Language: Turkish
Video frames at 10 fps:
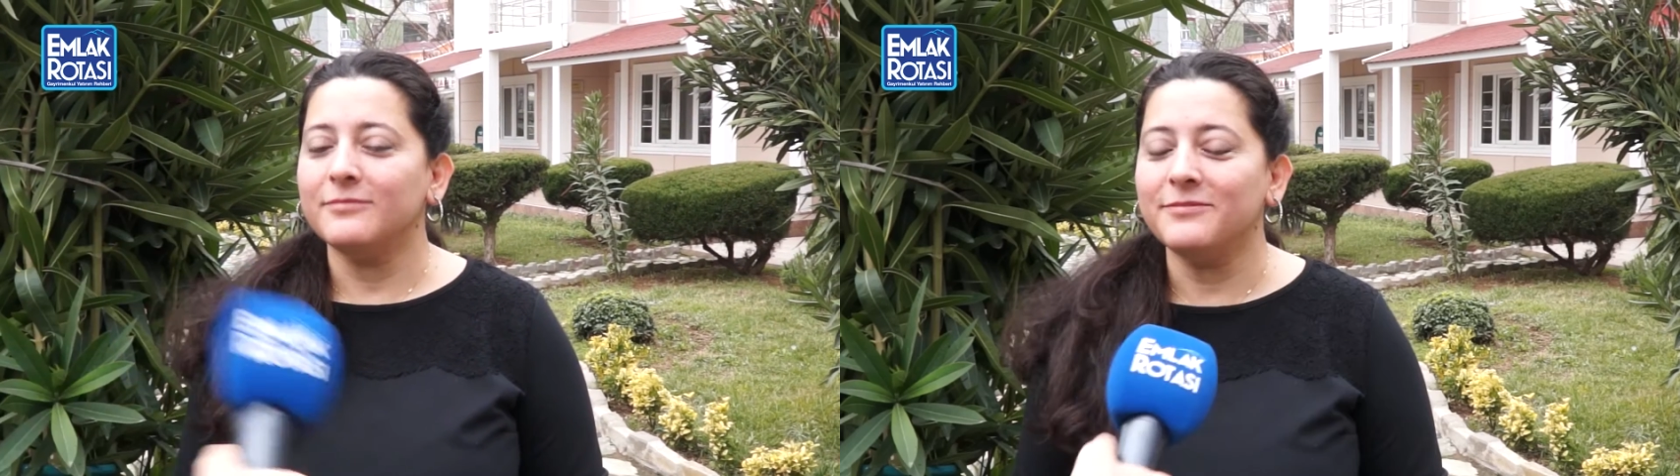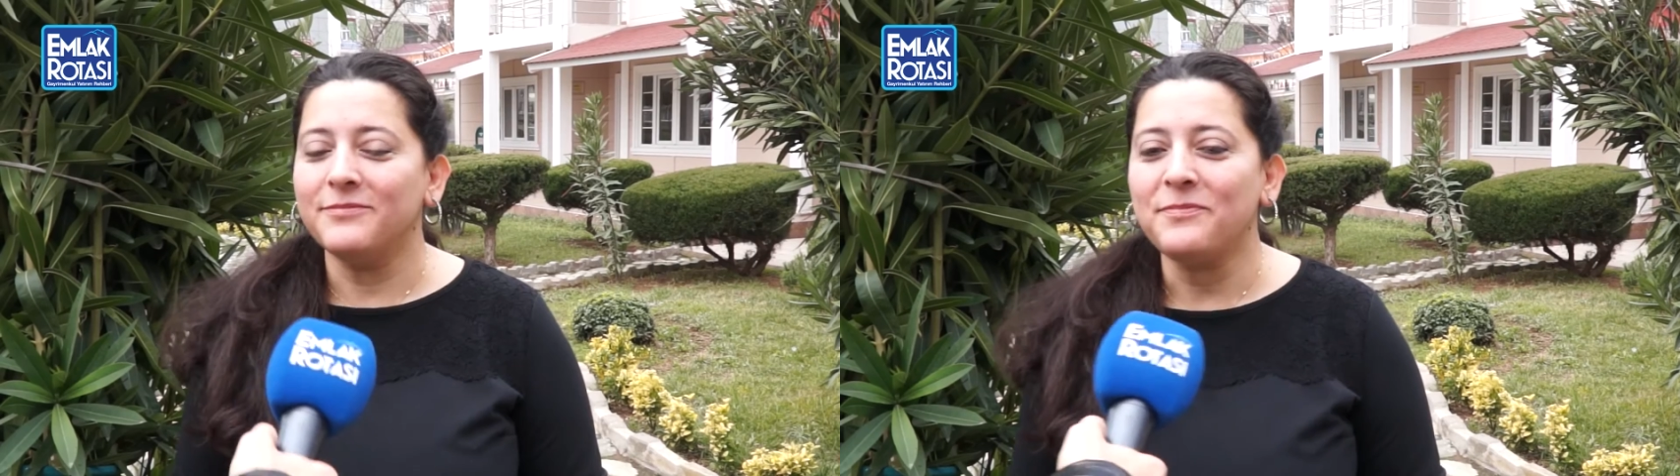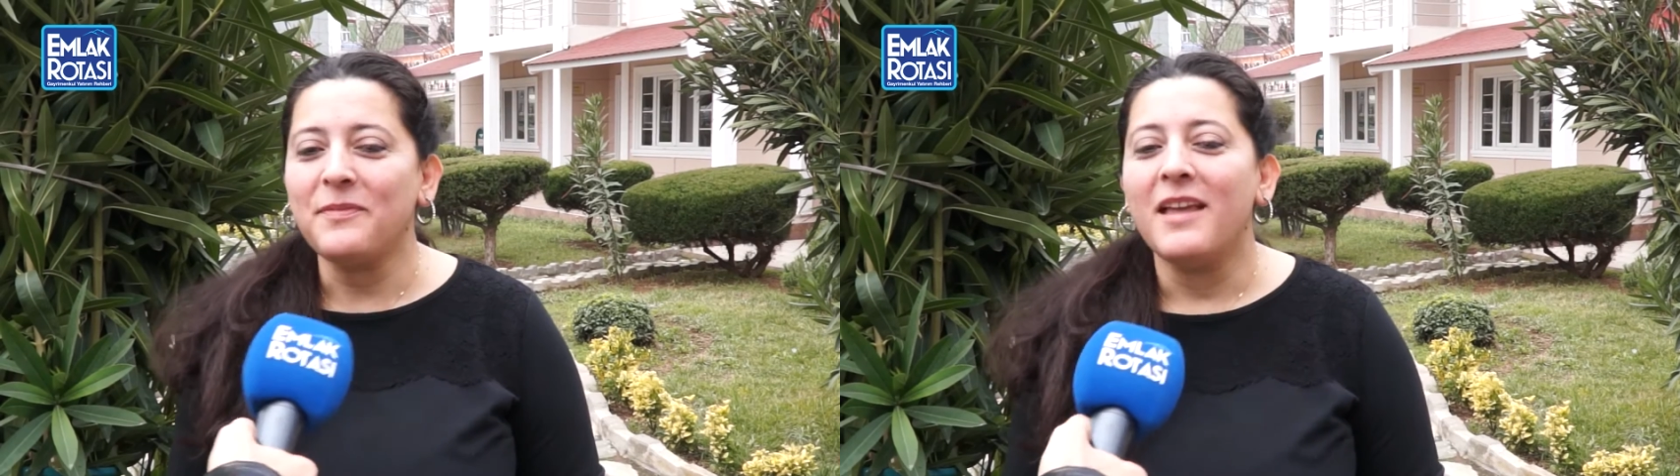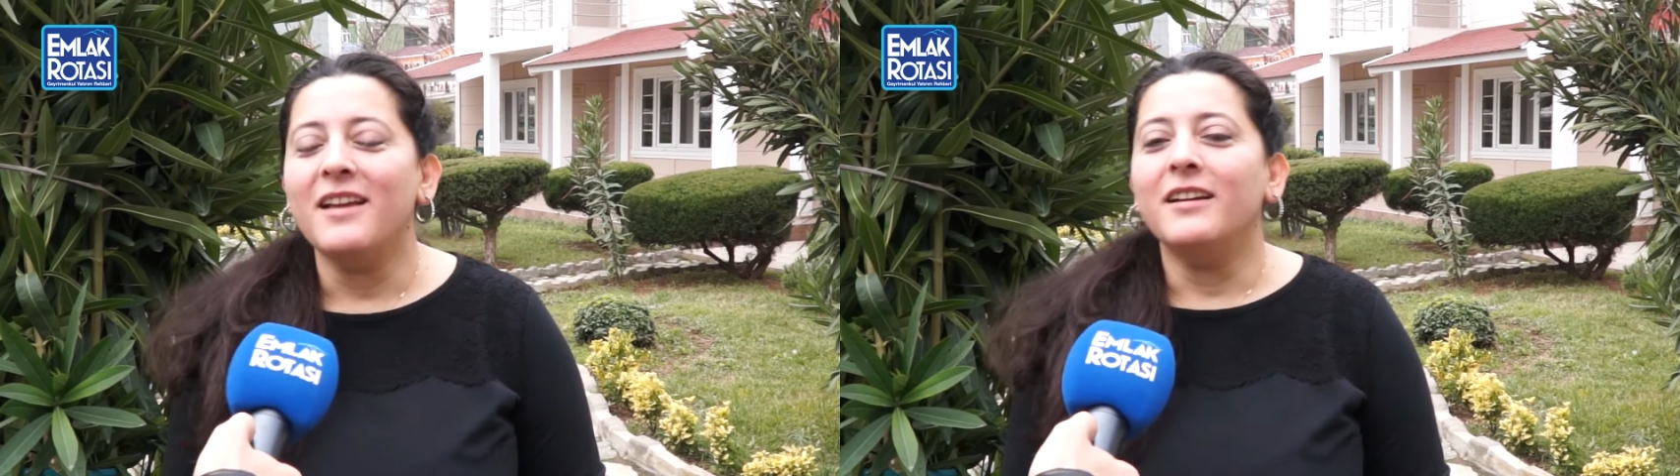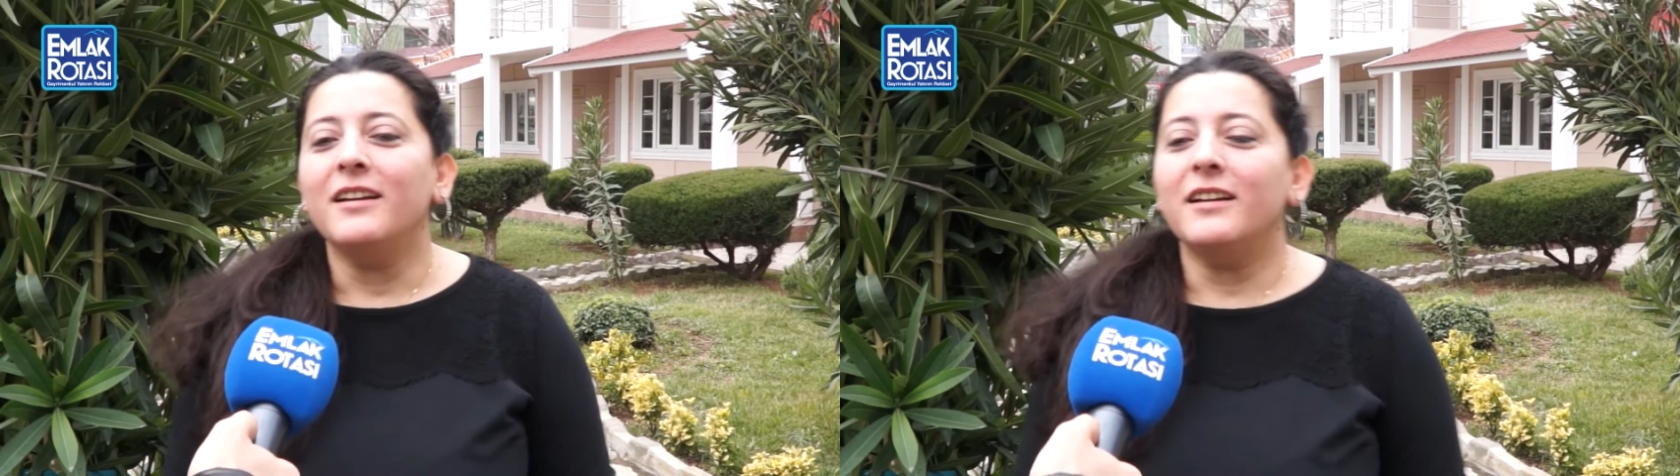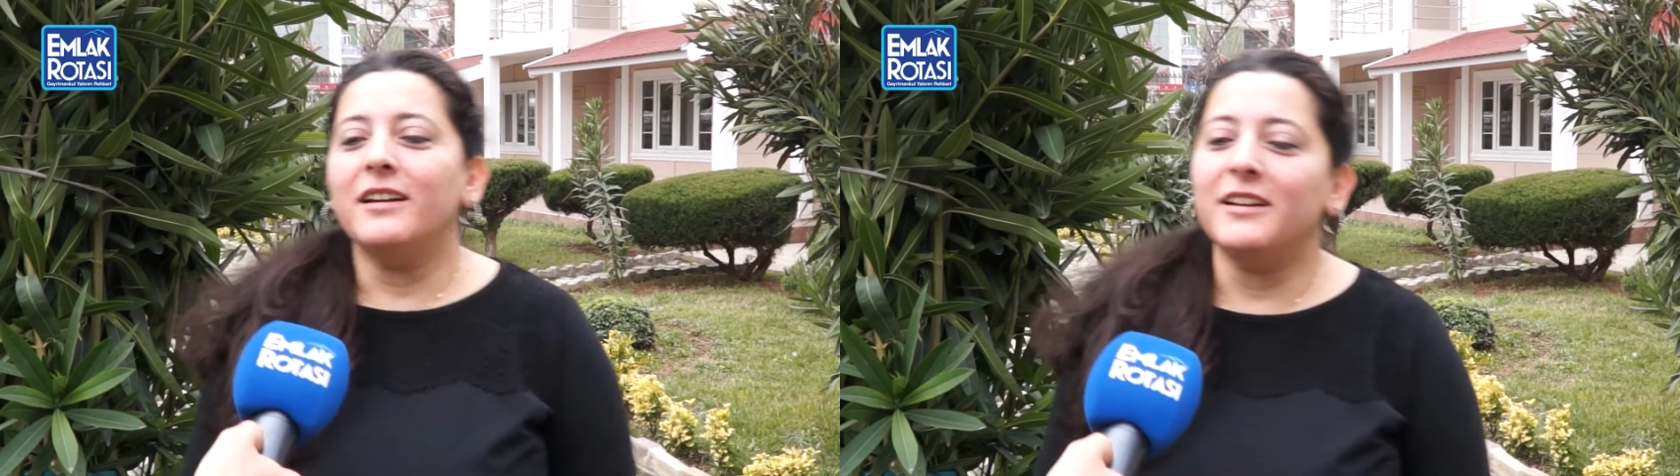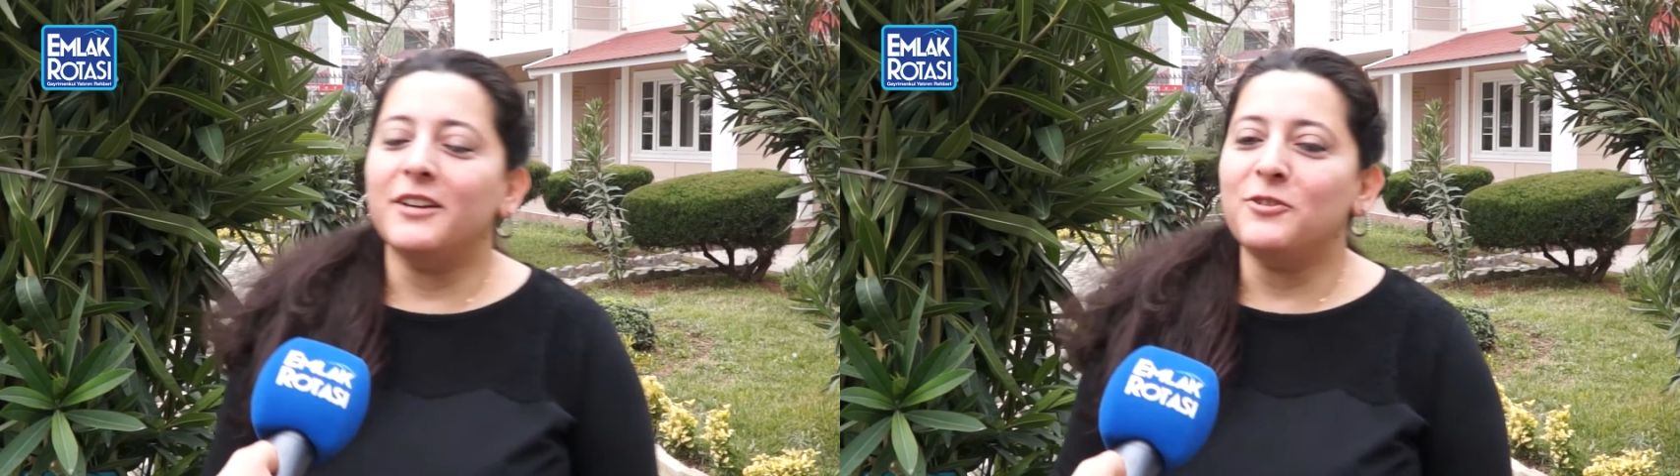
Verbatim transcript: Hı hı. Ee,